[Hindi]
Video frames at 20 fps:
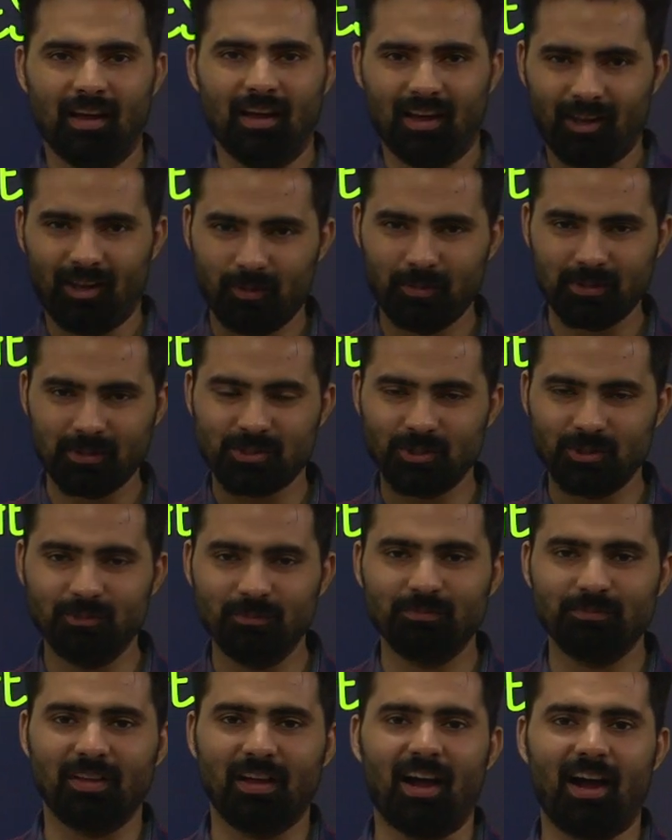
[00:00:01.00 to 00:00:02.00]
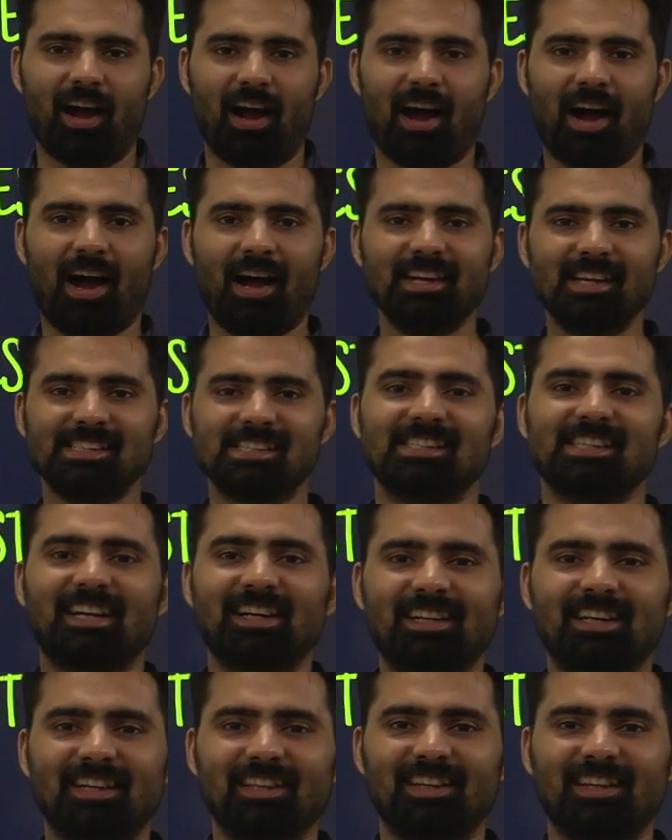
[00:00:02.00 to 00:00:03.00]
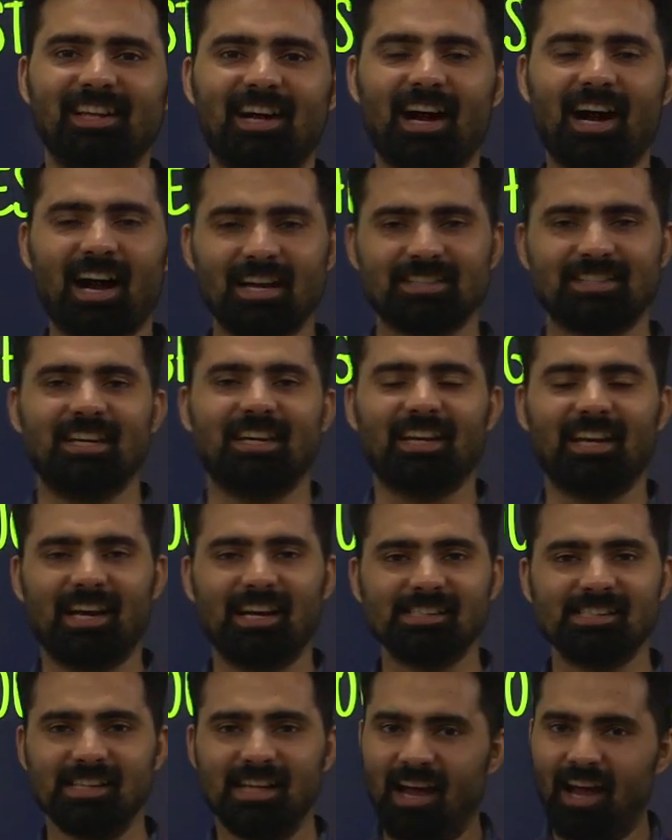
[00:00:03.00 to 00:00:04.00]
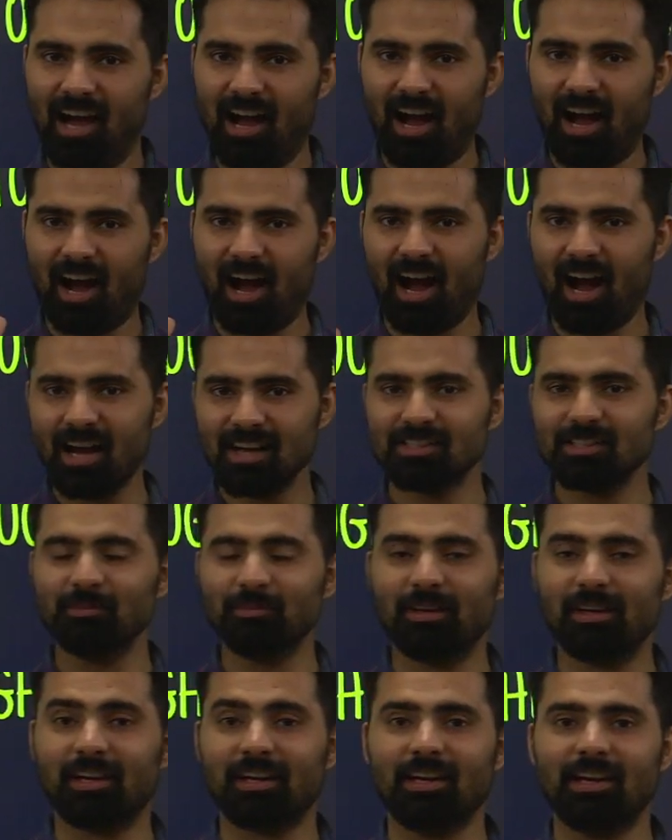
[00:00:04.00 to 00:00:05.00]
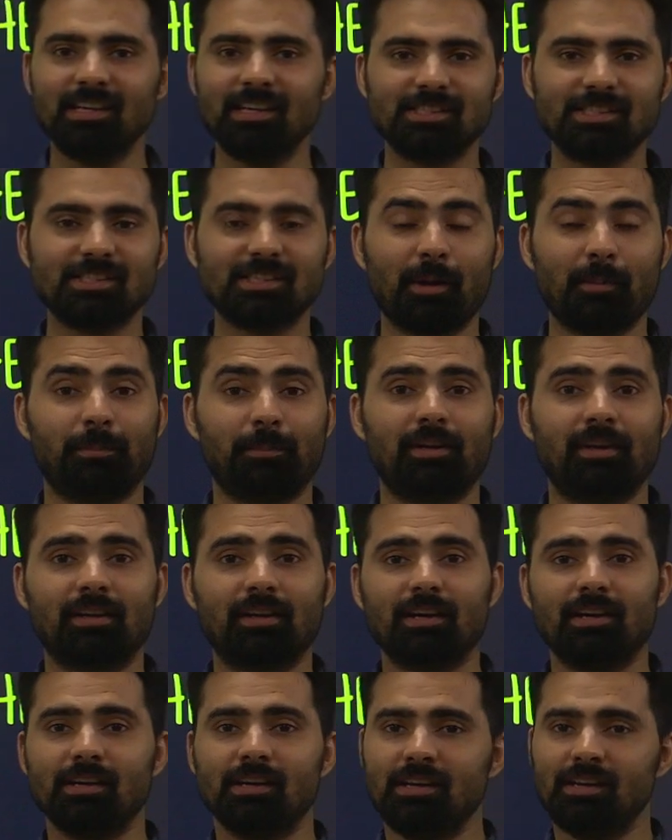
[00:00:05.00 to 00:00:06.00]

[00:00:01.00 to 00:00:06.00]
हेलो बच्चों आइए स्टार्ट करते हैं आज की क्लास आज हम कर रहे हैं इस चैप्टर का